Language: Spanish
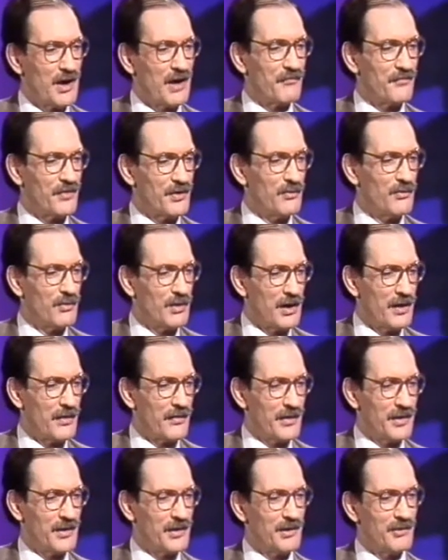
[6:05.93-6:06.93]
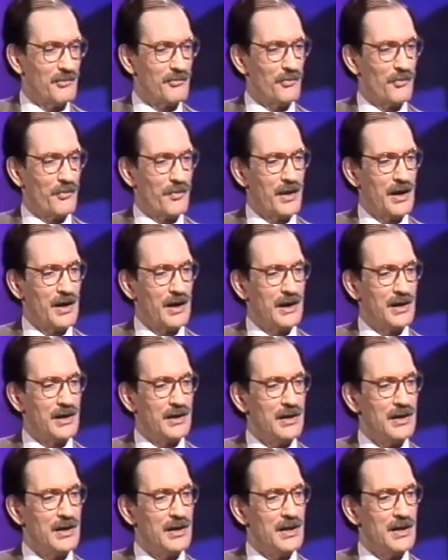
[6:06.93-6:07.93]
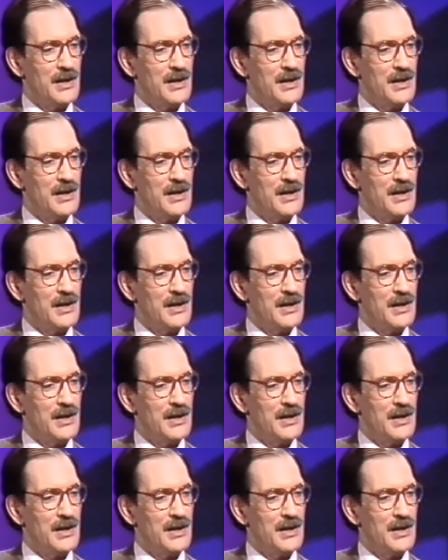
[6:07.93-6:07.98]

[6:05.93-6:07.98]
la figura de Woody Allen.